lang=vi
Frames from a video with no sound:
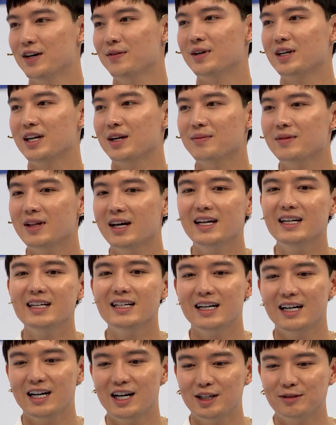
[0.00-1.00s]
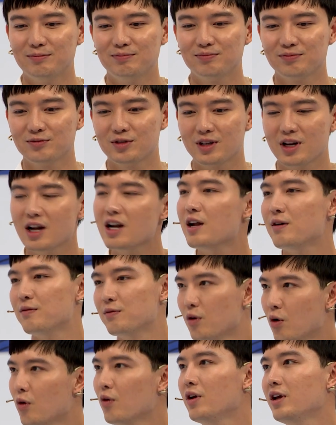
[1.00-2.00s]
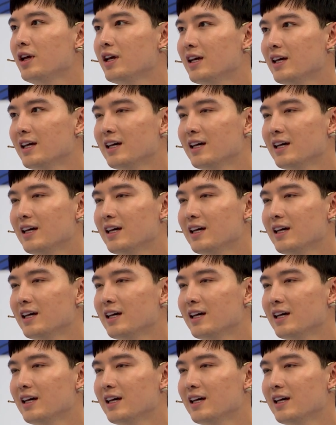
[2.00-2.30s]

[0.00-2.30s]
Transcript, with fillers: Mình cảm thấy uh, rất là vui,